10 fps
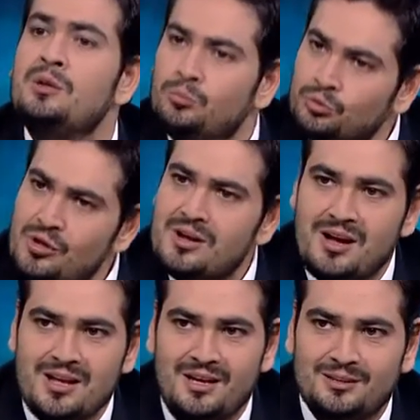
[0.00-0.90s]

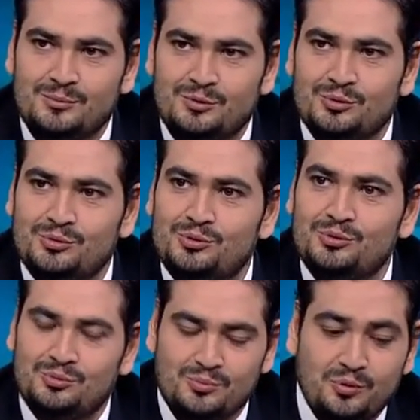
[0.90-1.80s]
Mutlaka yardımcı
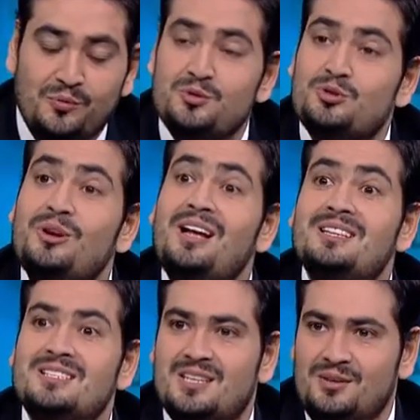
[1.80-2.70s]
oluyoruz. Profesyonel
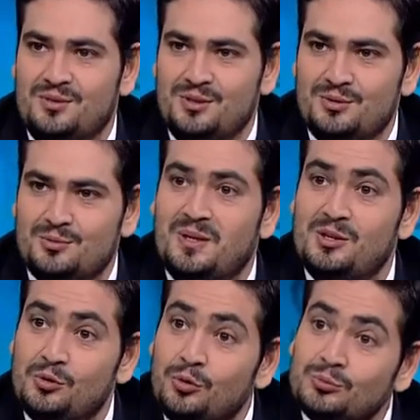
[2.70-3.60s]
destek veriyoruz.
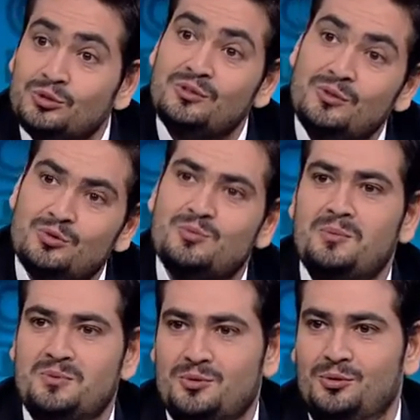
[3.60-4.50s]
Pedagogumuzla ve
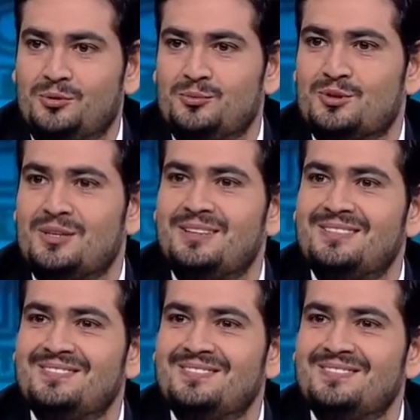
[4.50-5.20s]
uzman psikologumuzla. Peki.